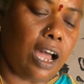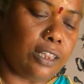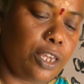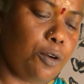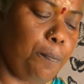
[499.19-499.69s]

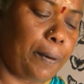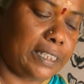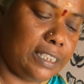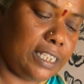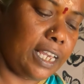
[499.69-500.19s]
அதையும்
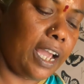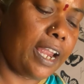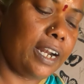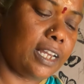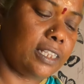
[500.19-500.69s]
பச்சையாக
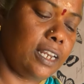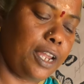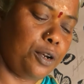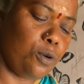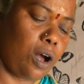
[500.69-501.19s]
எடுக்கிறதுல
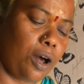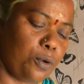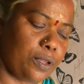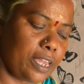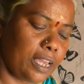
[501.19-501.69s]
இன்னும்
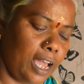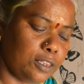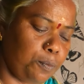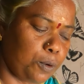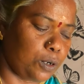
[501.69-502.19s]
ஆரோக்கியங்க
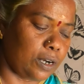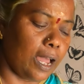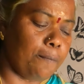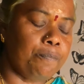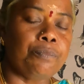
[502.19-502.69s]
அது போட்டுக்கலாம்